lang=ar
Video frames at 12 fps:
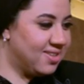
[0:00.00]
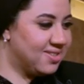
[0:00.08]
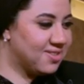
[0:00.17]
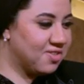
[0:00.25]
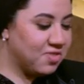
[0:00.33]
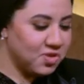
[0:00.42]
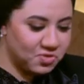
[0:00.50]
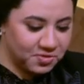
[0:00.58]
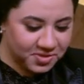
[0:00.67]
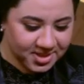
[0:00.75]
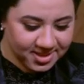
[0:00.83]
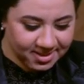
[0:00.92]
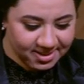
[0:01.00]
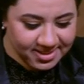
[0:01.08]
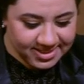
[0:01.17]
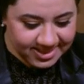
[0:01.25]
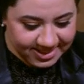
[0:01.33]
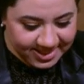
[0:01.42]
استفاضوا في
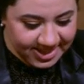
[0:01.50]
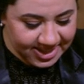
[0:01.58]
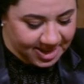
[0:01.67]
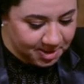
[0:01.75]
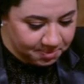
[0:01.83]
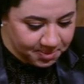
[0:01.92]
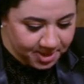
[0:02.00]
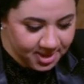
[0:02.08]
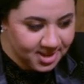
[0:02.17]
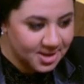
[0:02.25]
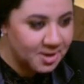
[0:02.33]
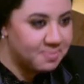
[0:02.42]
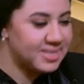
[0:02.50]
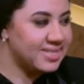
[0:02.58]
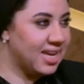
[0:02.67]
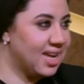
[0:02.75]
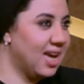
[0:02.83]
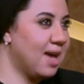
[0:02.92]
نقاط كثيره هامه
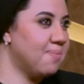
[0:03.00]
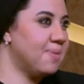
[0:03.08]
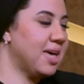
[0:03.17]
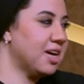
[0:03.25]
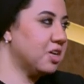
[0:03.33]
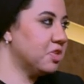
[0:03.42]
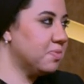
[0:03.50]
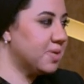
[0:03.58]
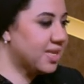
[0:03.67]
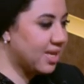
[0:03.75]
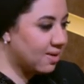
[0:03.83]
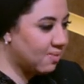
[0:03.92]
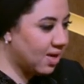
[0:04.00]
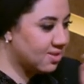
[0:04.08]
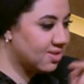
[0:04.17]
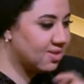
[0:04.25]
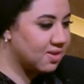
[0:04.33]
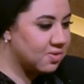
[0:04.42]
بس انا حابه اخد من كلمه
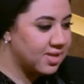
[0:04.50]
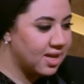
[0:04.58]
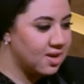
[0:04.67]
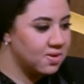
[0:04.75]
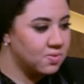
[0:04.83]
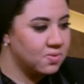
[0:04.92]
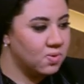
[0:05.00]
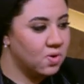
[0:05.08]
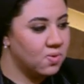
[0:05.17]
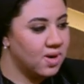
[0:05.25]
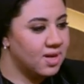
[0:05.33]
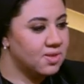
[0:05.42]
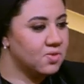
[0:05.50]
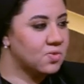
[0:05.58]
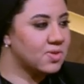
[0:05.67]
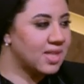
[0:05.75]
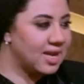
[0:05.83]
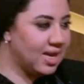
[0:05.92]
حضرتك قلتها وهو
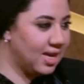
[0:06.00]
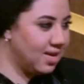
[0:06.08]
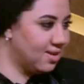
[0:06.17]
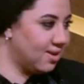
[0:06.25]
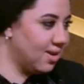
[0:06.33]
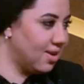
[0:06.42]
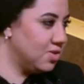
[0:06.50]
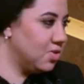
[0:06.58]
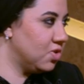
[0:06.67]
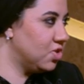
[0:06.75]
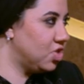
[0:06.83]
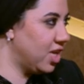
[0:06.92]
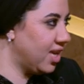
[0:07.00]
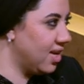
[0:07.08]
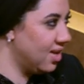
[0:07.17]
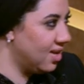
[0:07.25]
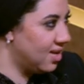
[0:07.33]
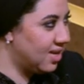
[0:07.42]
انه تنحيه
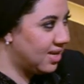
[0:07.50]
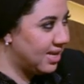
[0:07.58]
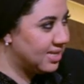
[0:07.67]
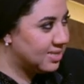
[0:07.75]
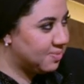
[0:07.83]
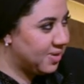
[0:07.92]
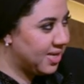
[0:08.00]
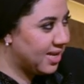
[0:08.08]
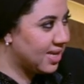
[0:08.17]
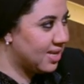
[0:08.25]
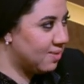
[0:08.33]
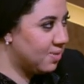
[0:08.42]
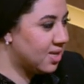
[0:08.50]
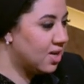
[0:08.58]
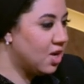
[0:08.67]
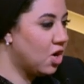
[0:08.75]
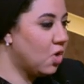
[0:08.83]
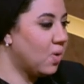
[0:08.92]
الايديولوجيه الحزبيه جانبا
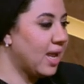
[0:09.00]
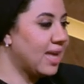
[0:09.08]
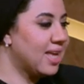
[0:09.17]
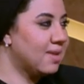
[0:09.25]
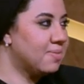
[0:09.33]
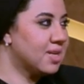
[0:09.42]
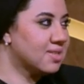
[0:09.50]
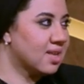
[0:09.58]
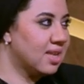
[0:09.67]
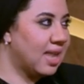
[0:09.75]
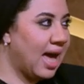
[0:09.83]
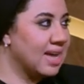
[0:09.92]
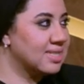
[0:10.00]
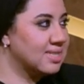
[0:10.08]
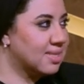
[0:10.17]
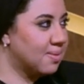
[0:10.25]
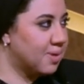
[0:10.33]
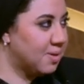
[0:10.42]
هو الحقيقه اللي بيحصل
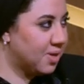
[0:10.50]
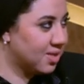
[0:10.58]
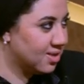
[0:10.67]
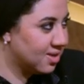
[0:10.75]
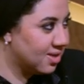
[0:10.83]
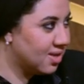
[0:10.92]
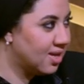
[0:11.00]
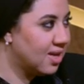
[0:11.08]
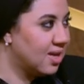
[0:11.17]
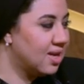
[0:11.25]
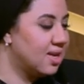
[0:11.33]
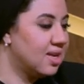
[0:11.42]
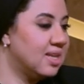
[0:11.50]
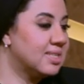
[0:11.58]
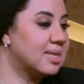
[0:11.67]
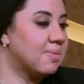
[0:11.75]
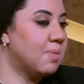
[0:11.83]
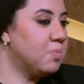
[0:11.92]
العكس العكس تماما, تماماً.
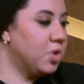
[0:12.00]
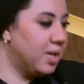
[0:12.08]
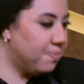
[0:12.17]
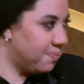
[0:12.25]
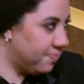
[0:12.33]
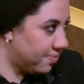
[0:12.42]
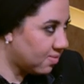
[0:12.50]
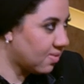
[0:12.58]
لسبب مهم